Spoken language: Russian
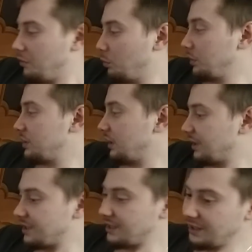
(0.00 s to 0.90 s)
вот,
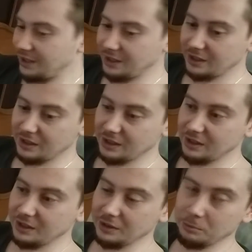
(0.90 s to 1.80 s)
соответственно,